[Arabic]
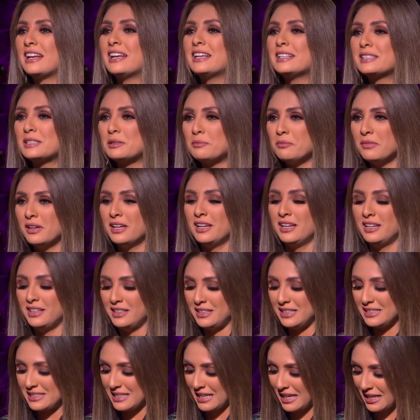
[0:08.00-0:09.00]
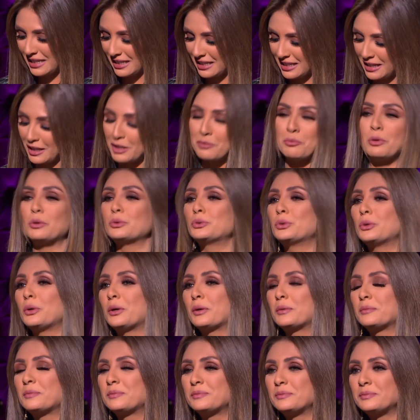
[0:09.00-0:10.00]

لازم نسالك عن الموضوع هي كانت